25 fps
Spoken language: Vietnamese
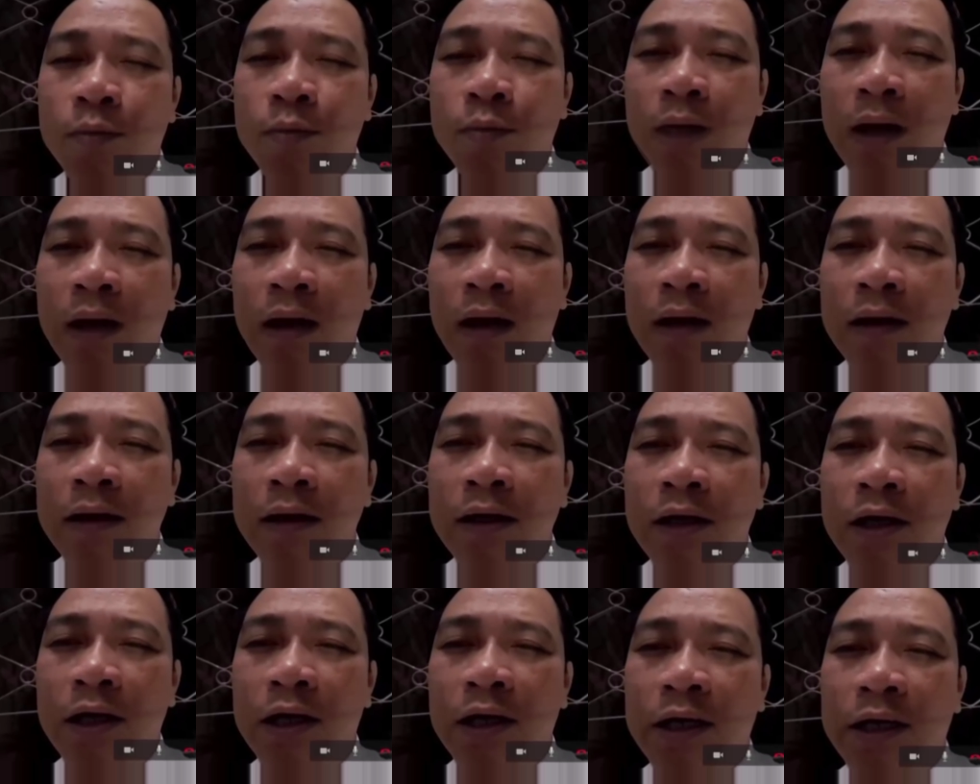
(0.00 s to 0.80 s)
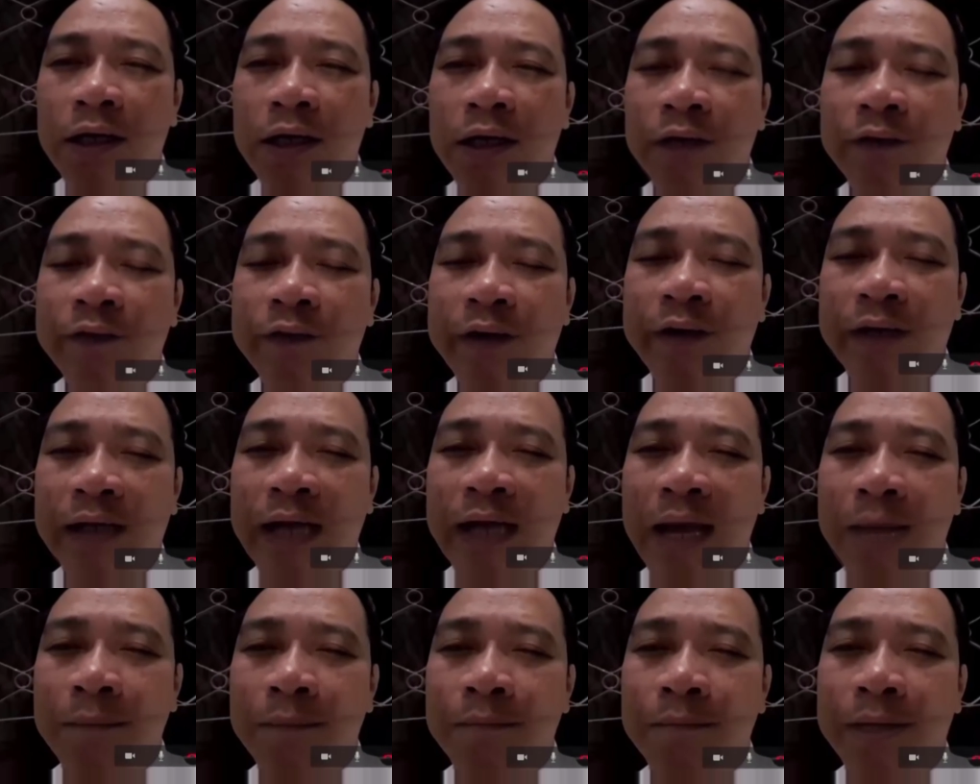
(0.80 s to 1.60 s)
đó người Việt
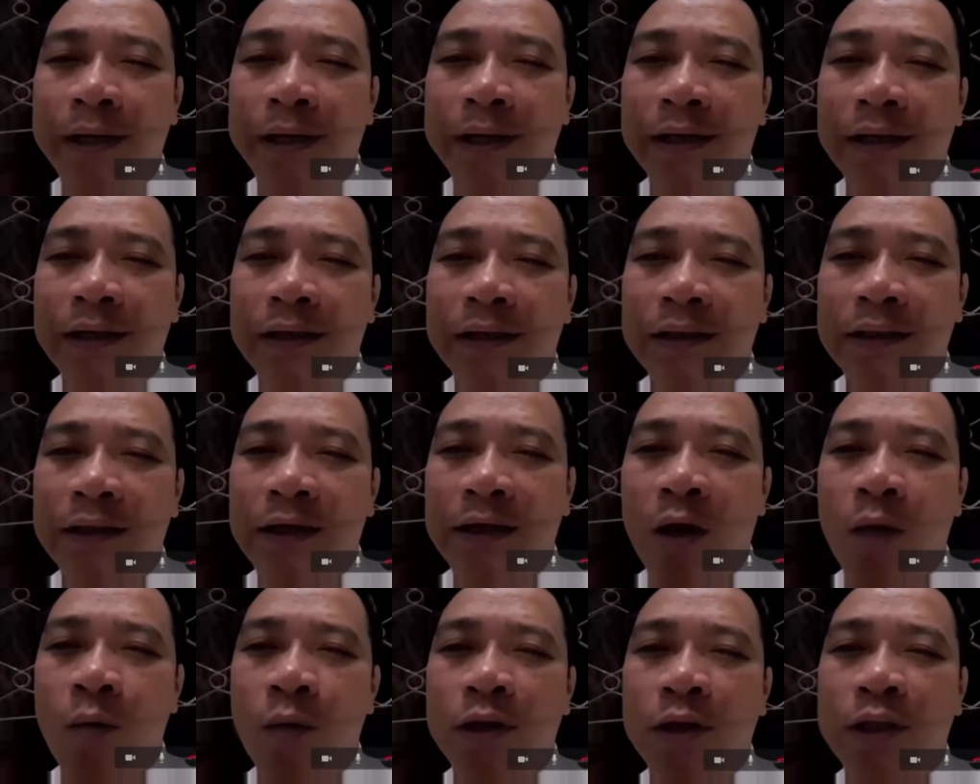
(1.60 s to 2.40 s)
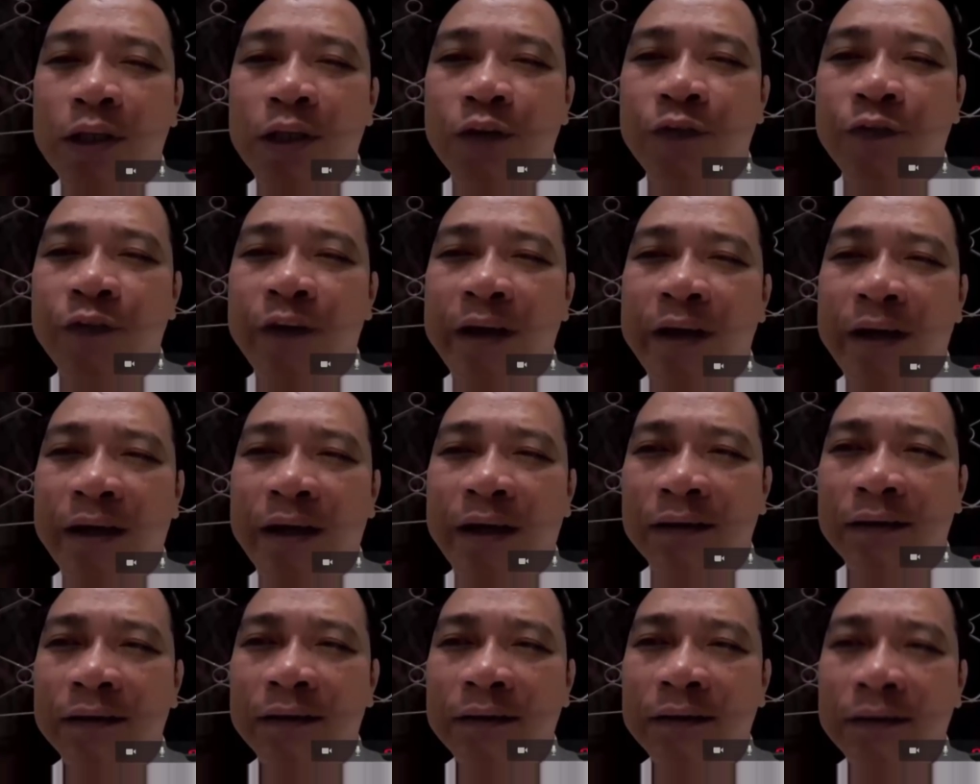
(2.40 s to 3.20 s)
Nam mình á, không có chữ viết
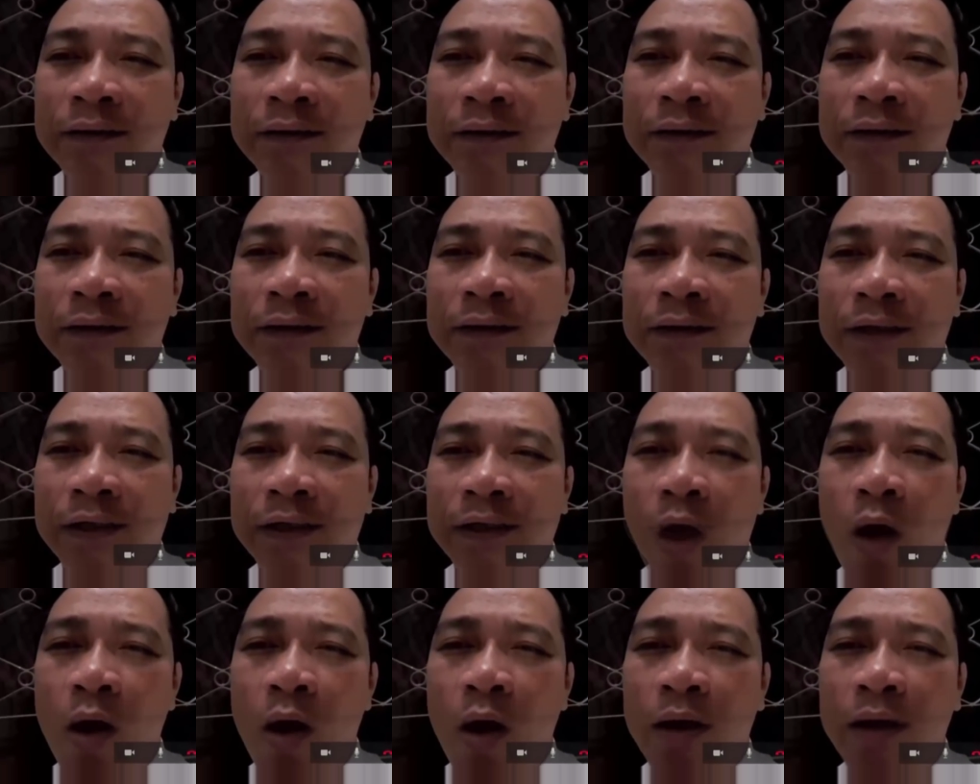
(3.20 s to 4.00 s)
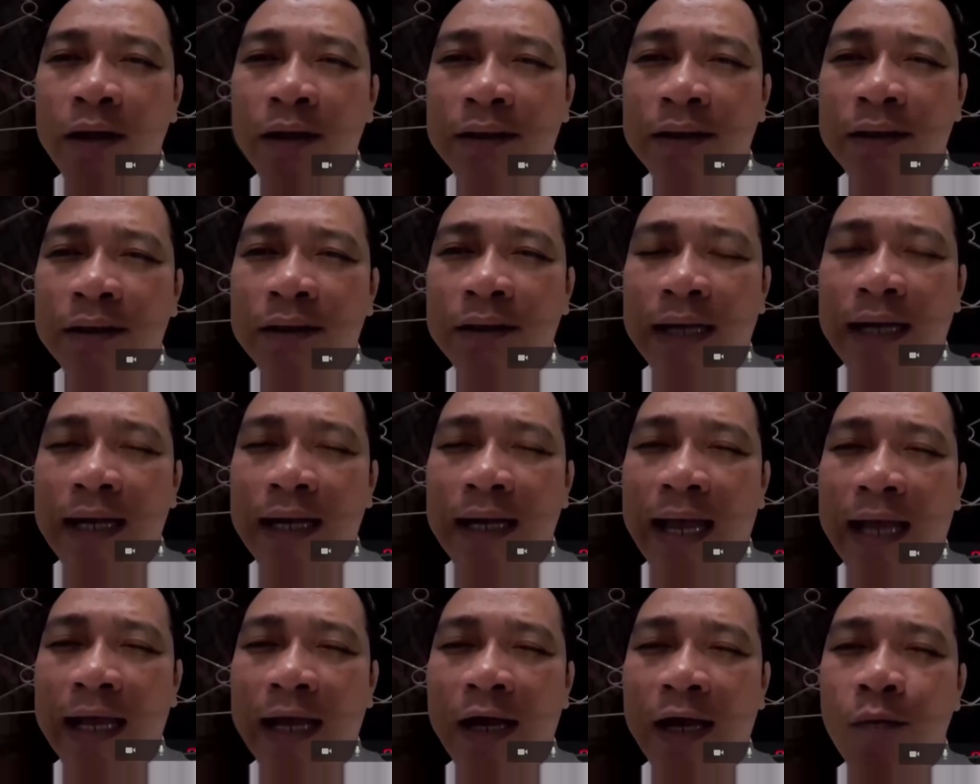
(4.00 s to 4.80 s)
nói thì các
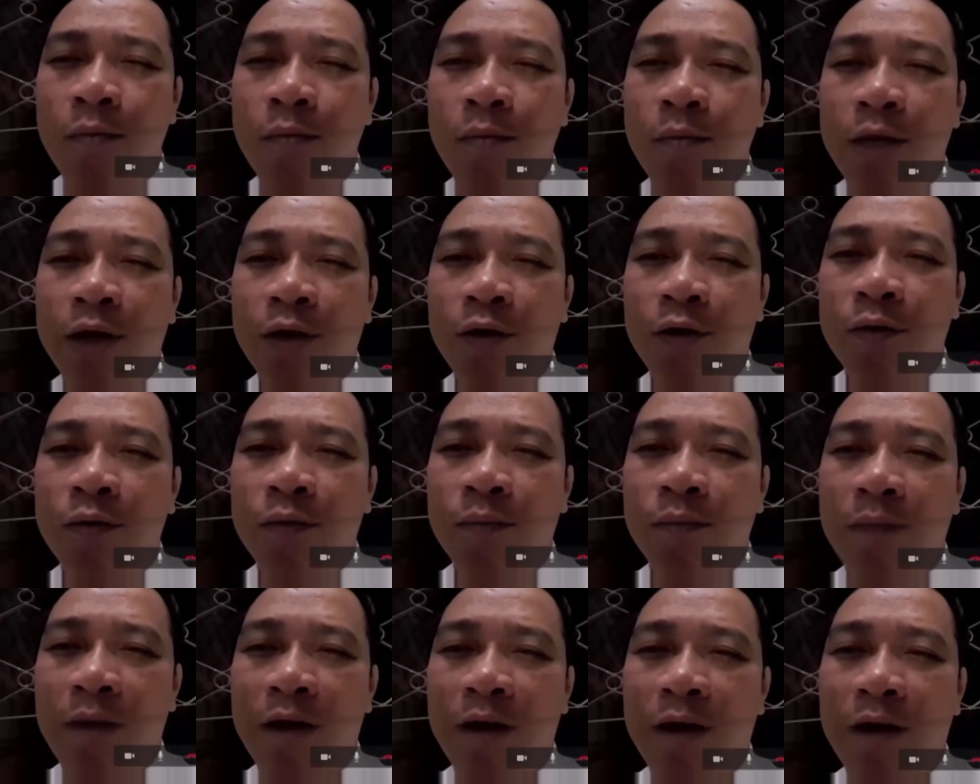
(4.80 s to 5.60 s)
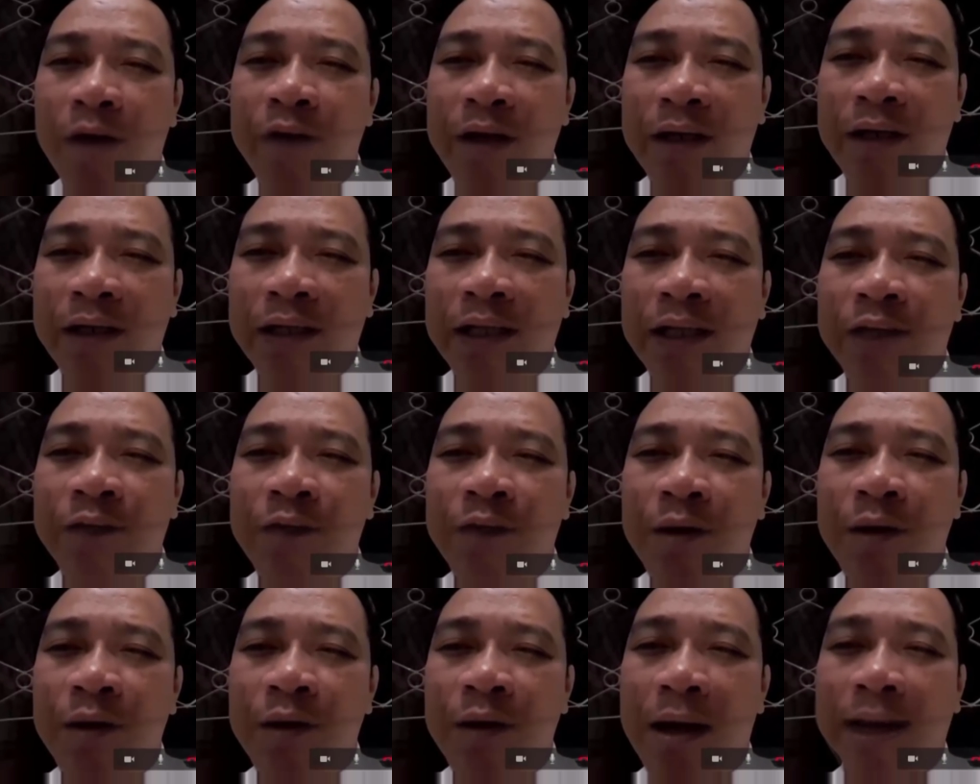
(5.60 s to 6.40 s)
ngài không hiểu mà viết thì
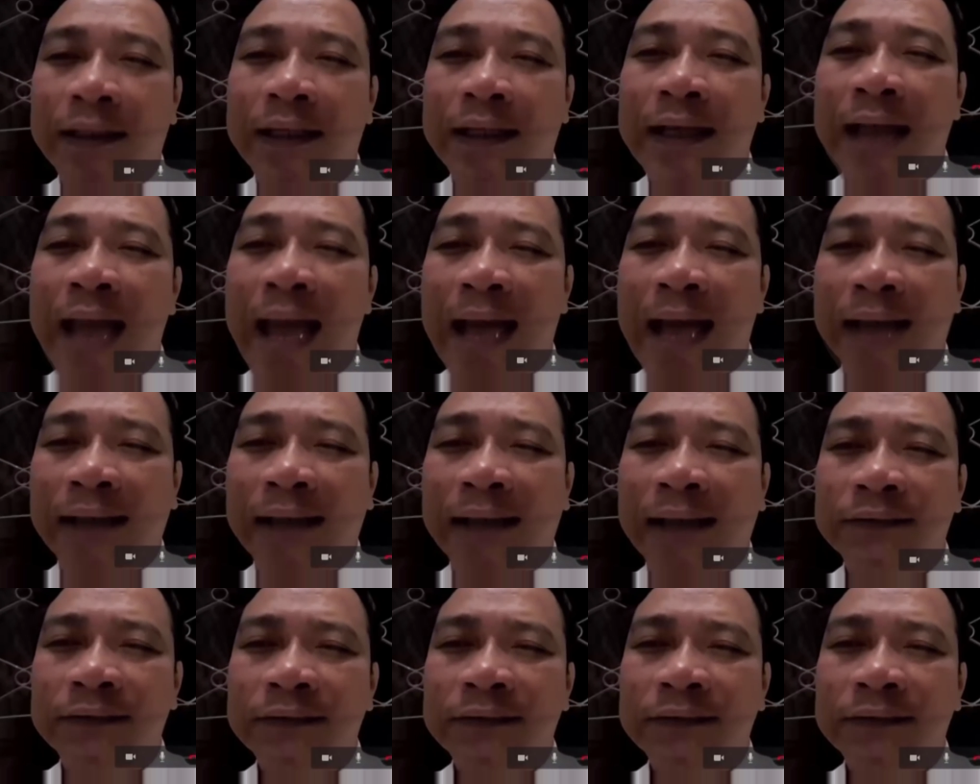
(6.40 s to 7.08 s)
viết bằng tiếng Hán